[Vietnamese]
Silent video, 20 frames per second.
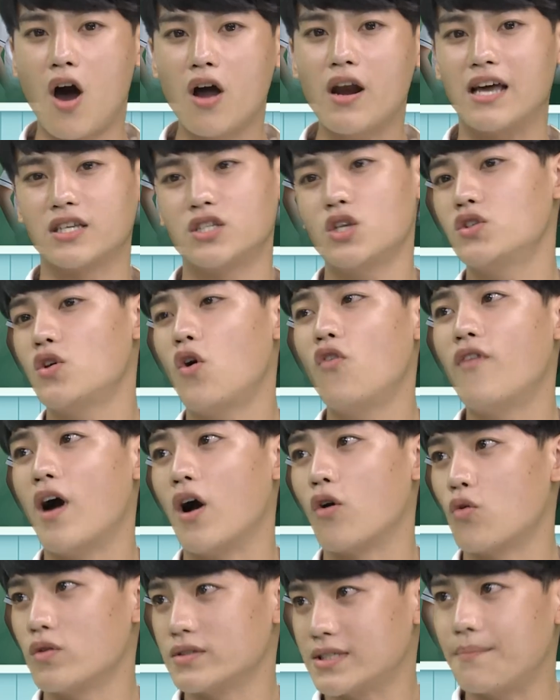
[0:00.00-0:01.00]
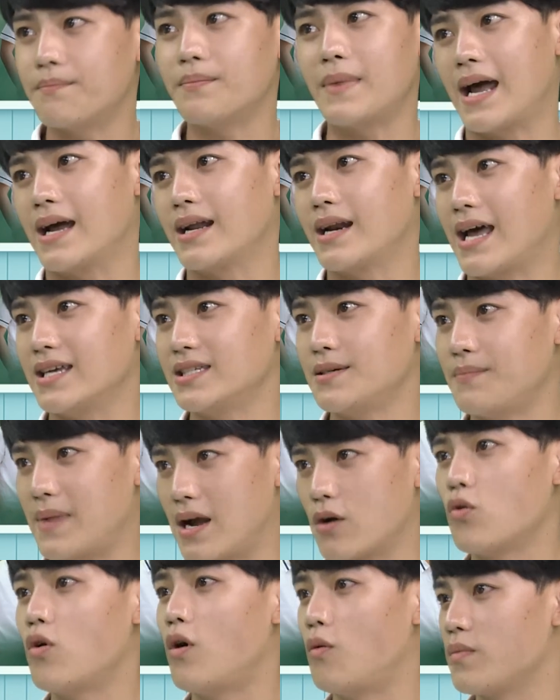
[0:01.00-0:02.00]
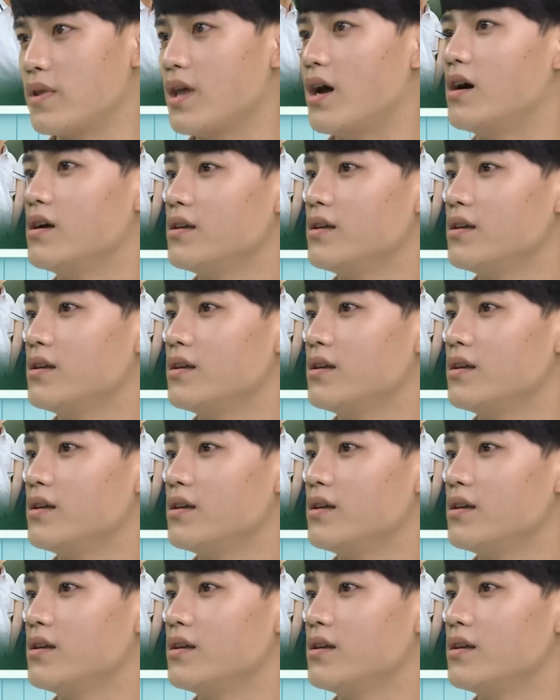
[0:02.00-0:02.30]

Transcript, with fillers: là số số phận của sắp đặt đã sắp đặt của ông trời